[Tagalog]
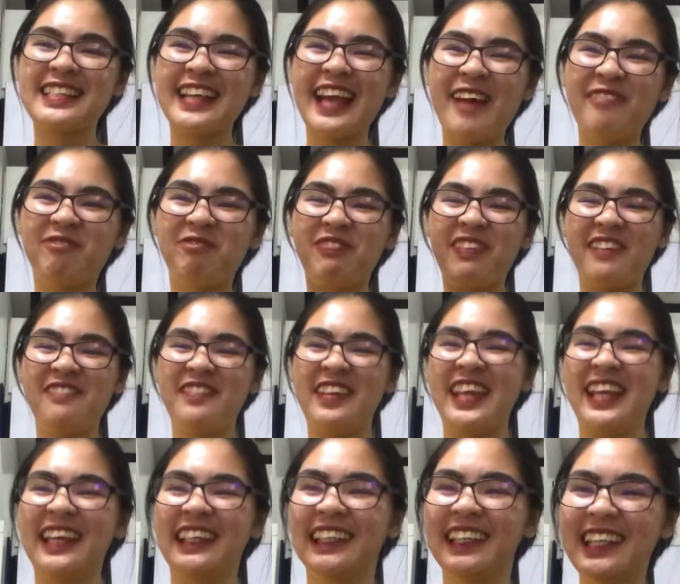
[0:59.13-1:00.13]
up,
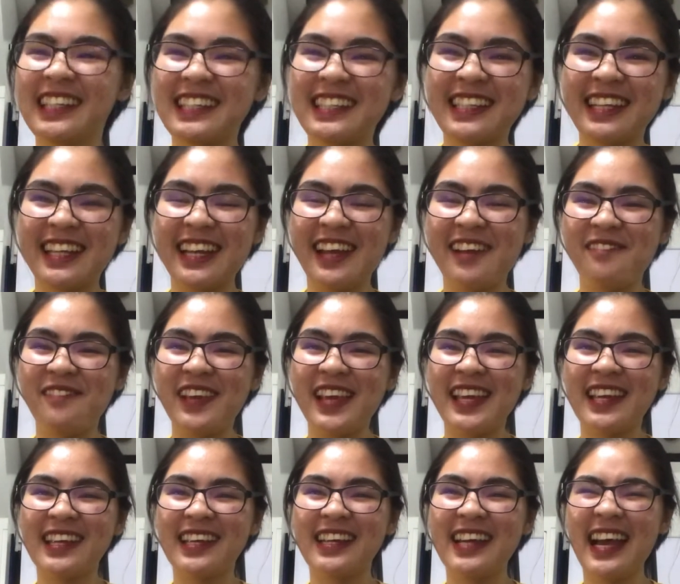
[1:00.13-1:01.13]
amigos and
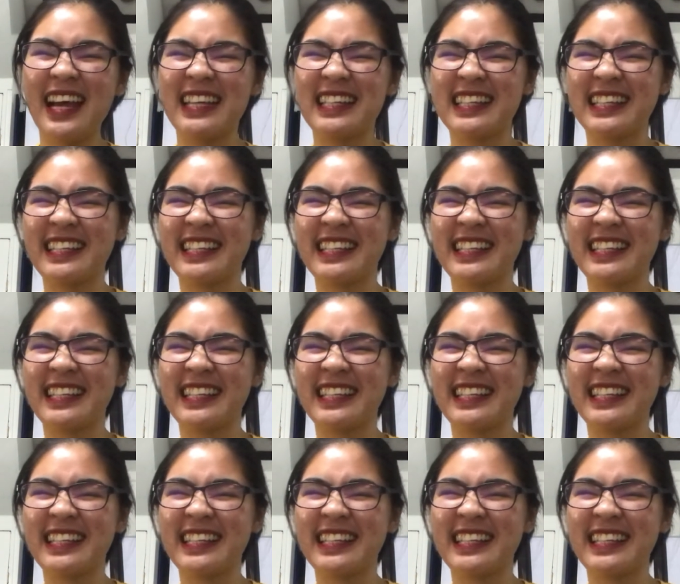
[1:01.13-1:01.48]
amigas?